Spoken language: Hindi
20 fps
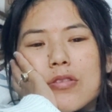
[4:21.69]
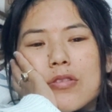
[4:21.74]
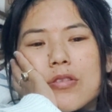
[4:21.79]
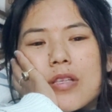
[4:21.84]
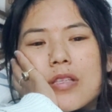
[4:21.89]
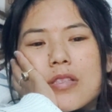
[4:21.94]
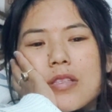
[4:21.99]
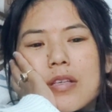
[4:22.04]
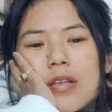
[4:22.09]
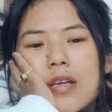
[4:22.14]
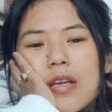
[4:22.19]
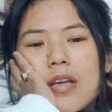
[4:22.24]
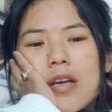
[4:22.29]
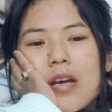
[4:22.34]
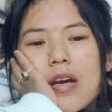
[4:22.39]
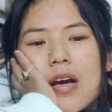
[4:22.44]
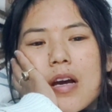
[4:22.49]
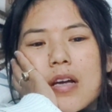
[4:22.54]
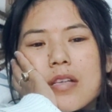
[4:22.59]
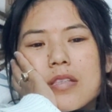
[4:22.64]
जैसे कि
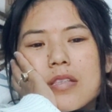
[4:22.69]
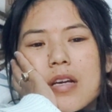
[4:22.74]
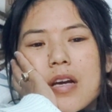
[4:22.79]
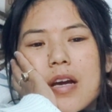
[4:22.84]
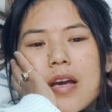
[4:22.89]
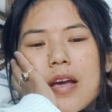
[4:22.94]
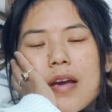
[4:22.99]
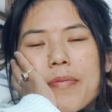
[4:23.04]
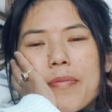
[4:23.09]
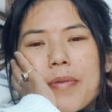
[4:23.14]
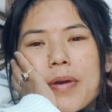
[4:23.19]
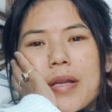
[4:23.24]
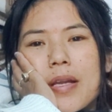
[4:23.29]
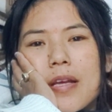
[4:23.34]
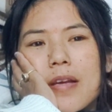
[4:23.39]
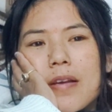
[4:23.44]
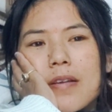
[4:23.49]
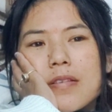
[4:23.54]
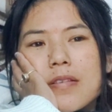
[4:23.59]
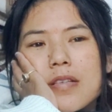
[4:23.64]
आज खाया मैंने